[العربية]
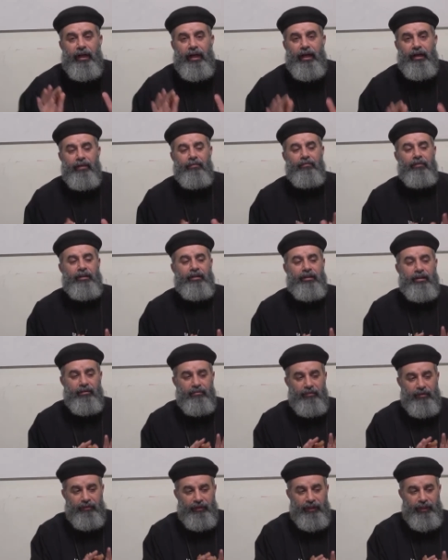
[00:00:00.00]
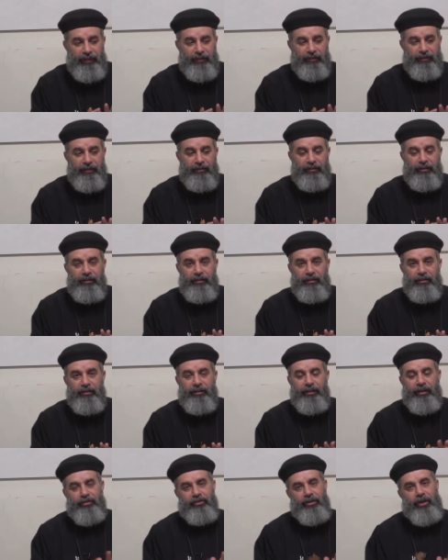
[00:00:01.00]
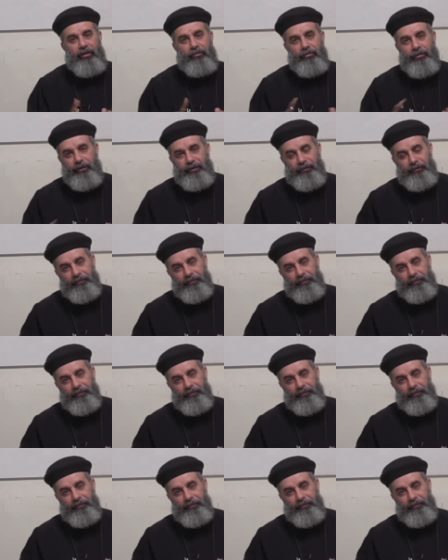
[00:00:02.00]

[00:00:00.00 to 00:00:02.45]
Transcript: أجمل كلمة في الحتة دي يا شعبي